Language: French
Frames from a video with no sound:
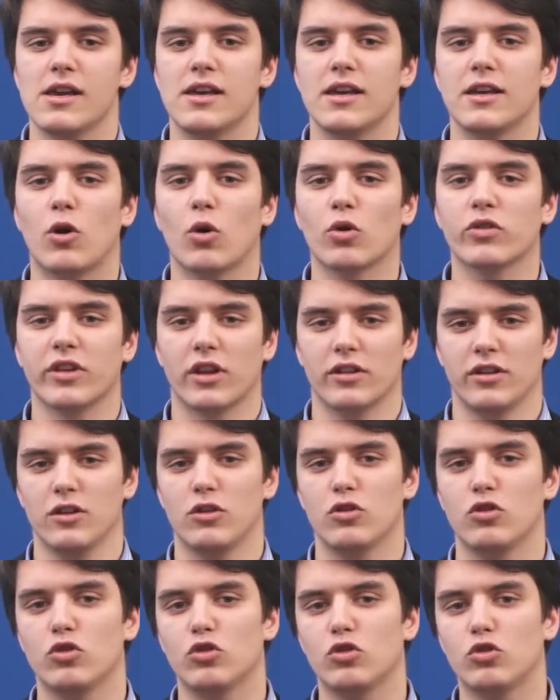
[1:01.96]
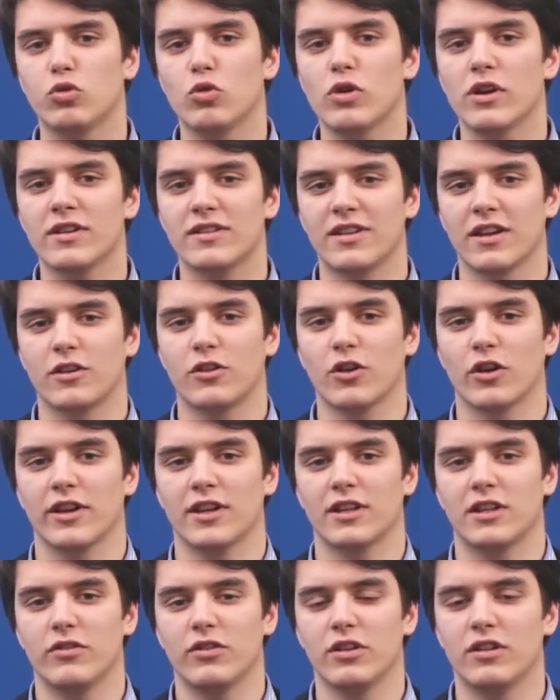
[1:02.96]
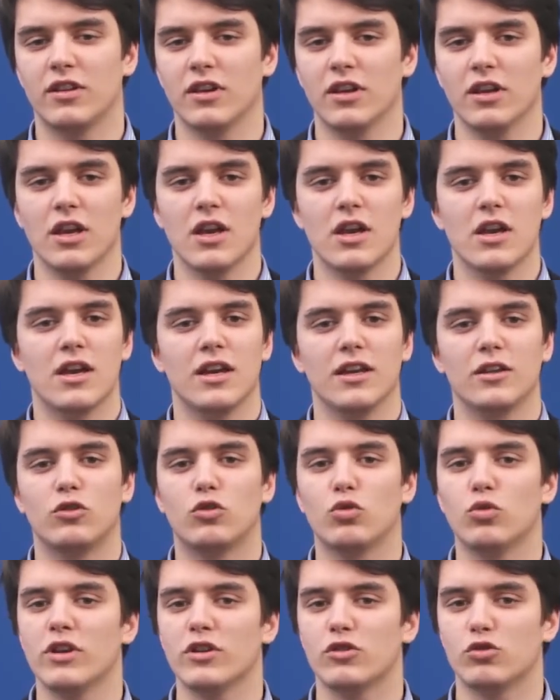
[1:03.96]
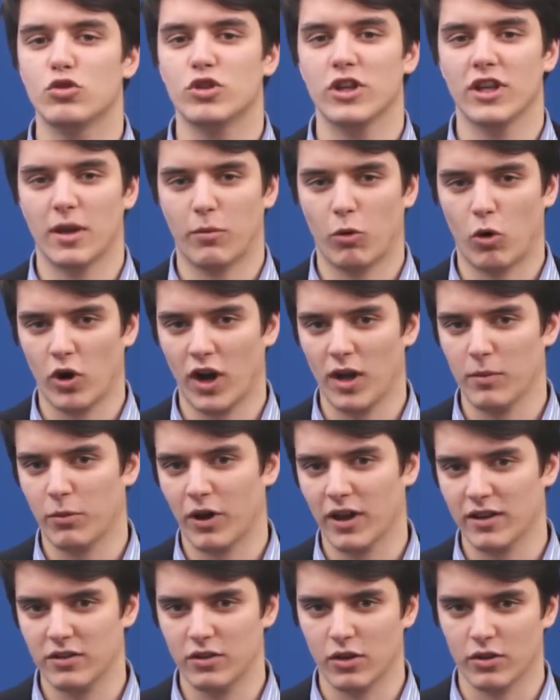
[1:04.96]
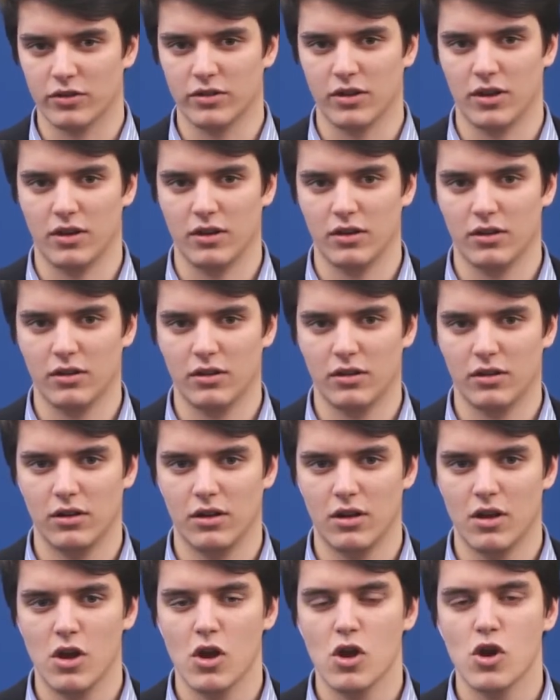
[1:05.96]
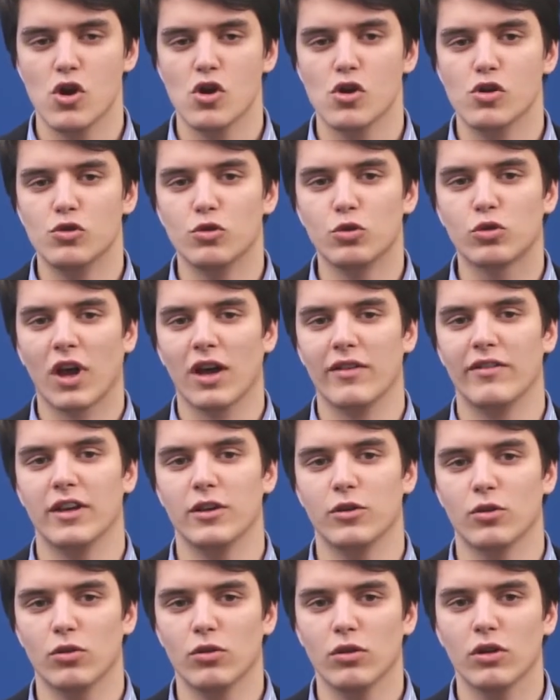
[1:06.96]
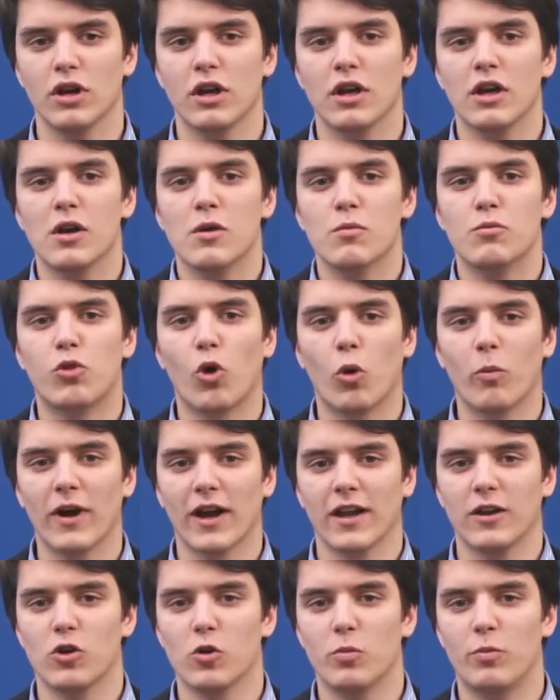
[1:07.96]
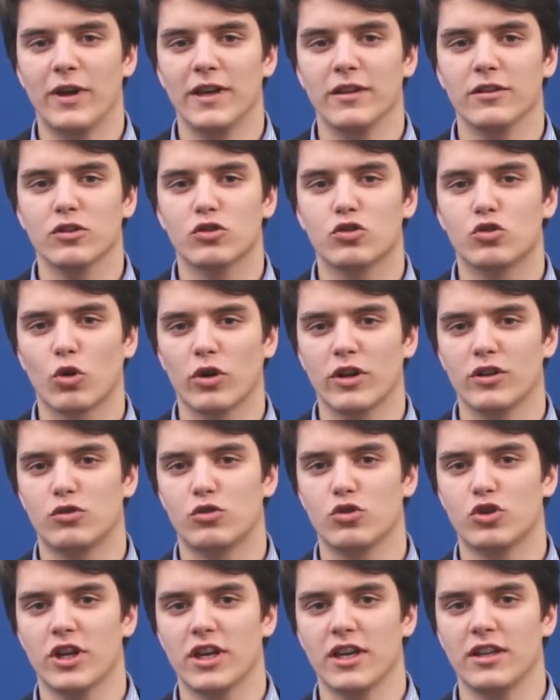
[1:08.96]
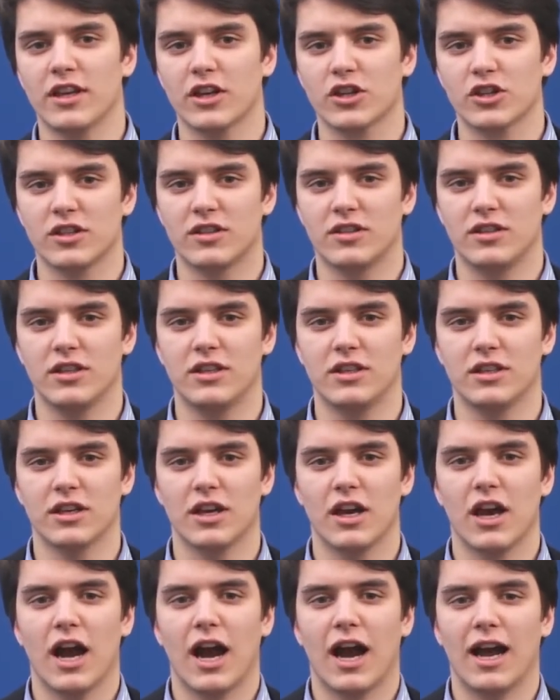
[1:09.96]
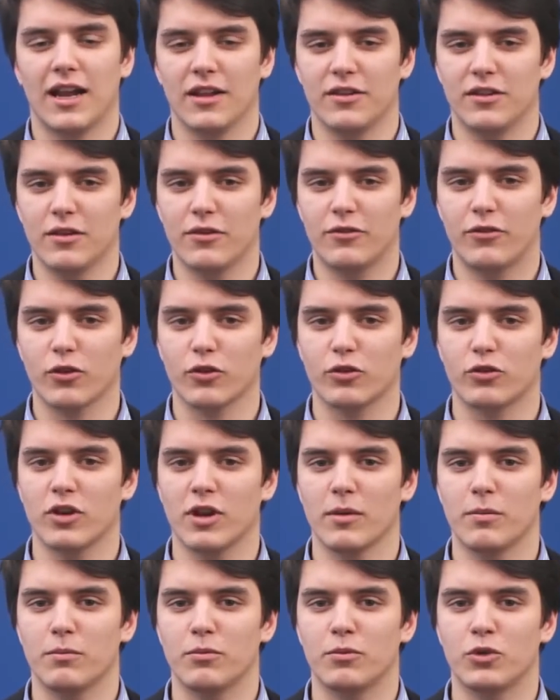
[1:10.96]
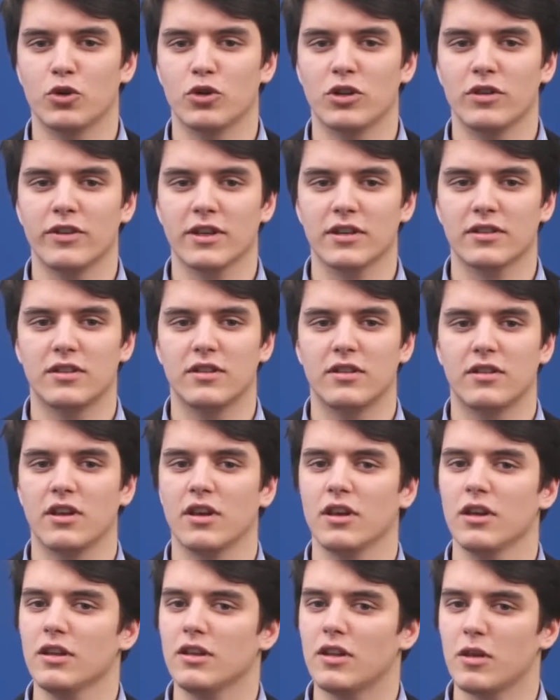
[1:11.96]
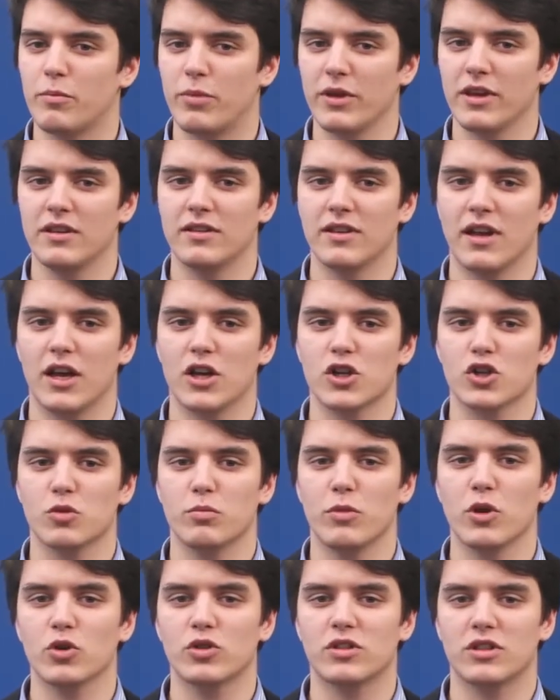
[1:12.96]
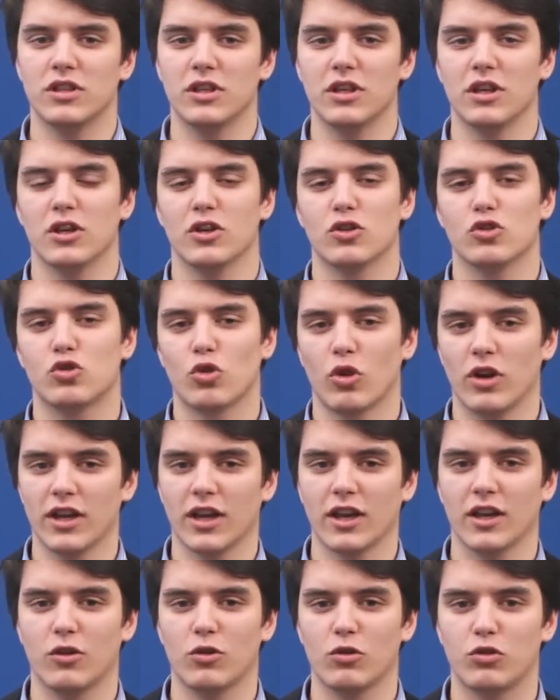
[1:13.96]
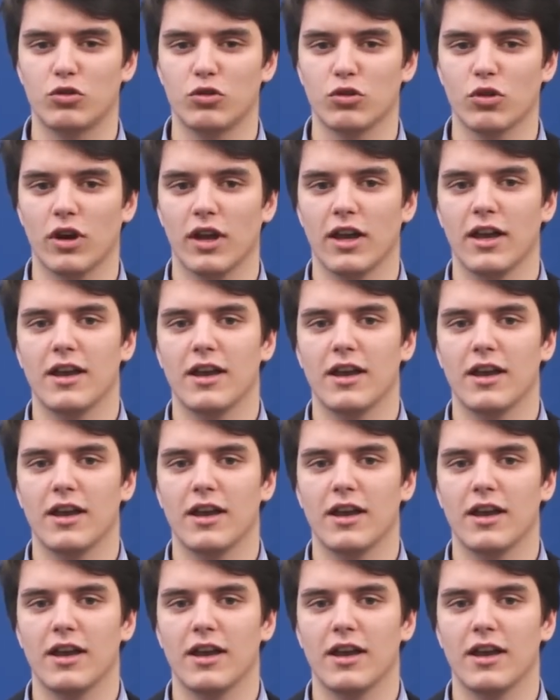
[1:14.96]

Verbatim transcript: et concerner tous les secteurs d'activité et tous les sujets d'un programme présidentiel. Nous travaillons pour Marine Le Pen sur les sujets énergétiques, à la défense de la biodiversité, des paysages, mais aussi sur l'agriculture